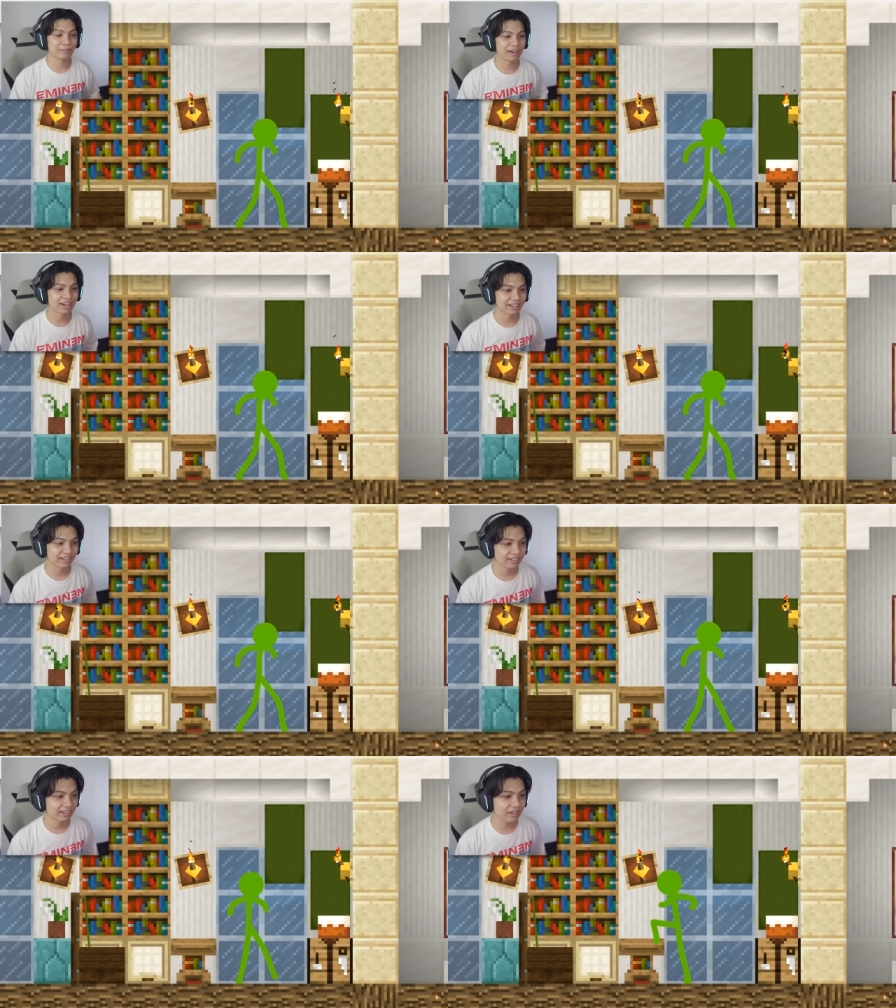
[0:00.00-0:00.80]
ya mangan
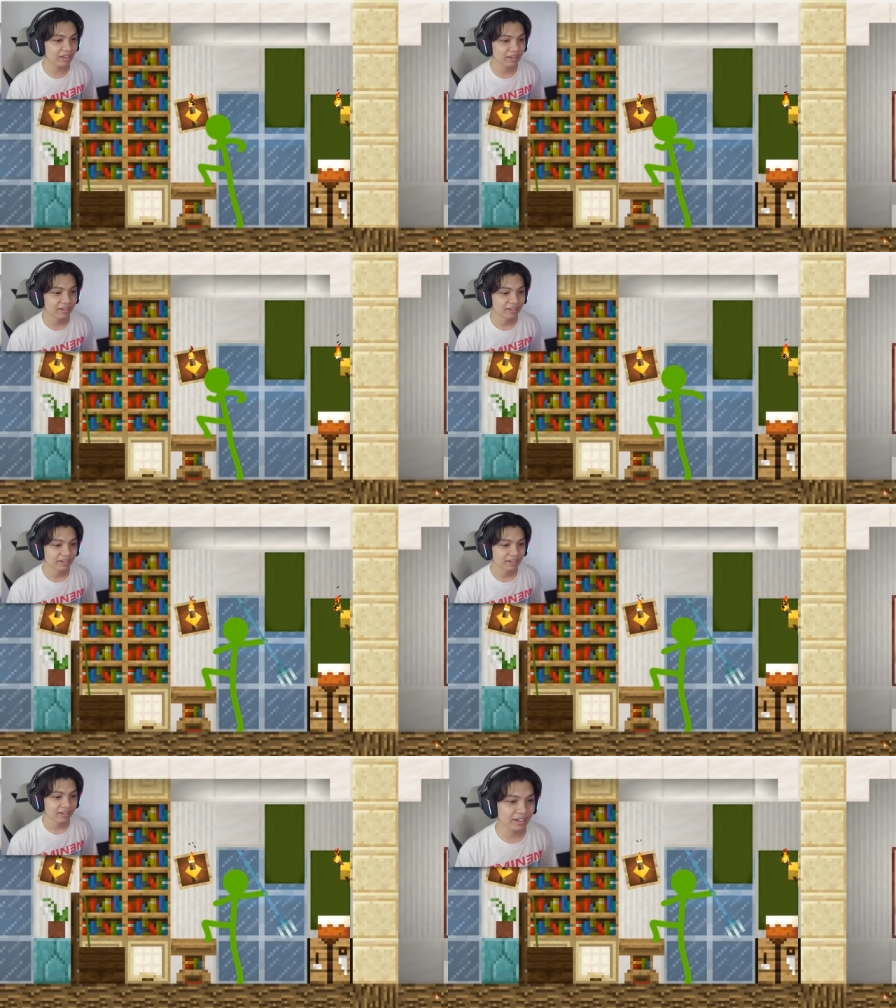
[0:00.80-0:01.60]
ya. Eh,
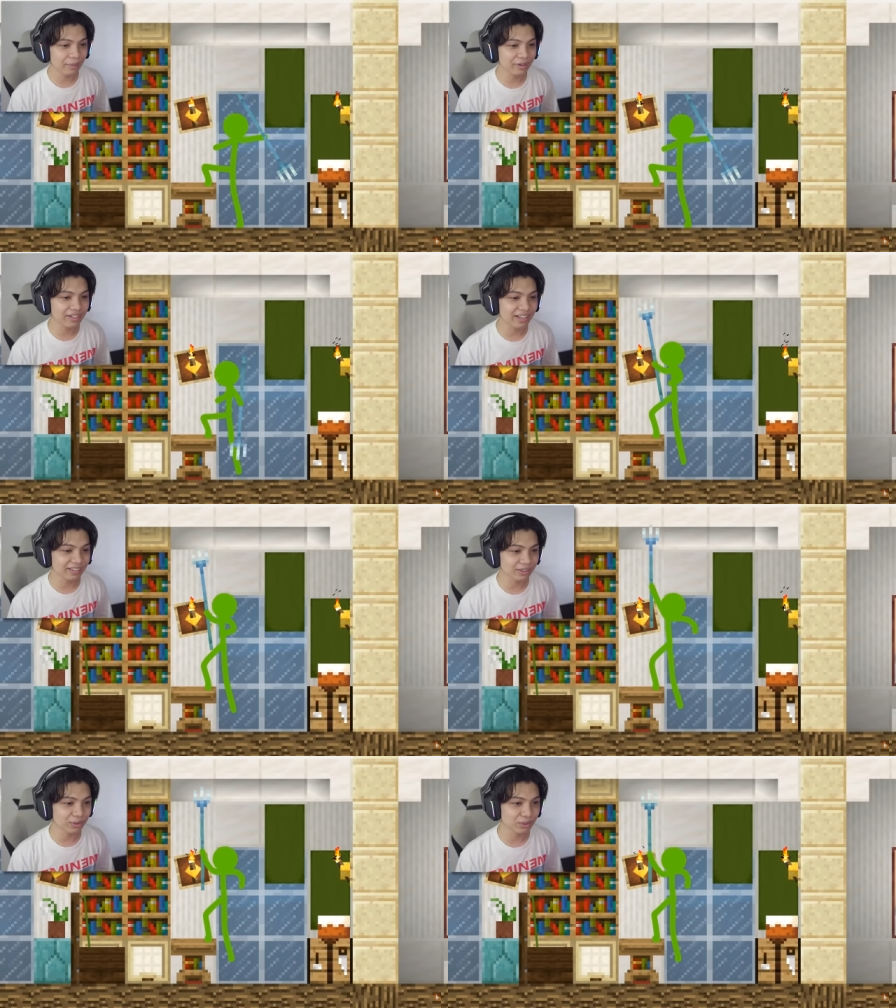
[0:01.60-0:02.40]
kenapa nih di atas